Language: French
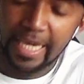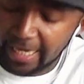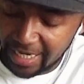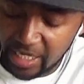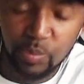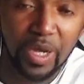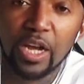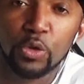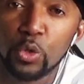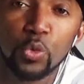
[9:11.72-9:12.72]
et en
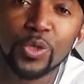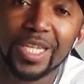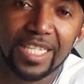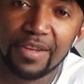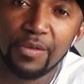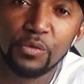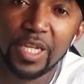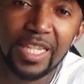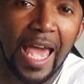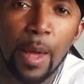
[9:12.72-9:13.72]
espérant que tout ça, ça va
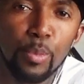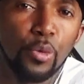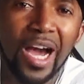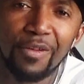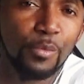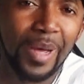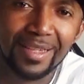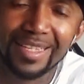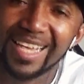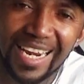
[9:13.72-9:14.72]
vous aider un peu à vous
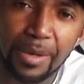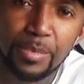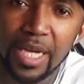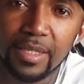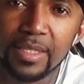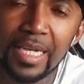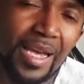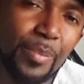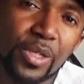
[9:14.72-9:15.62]
mettre dans l'ambiance,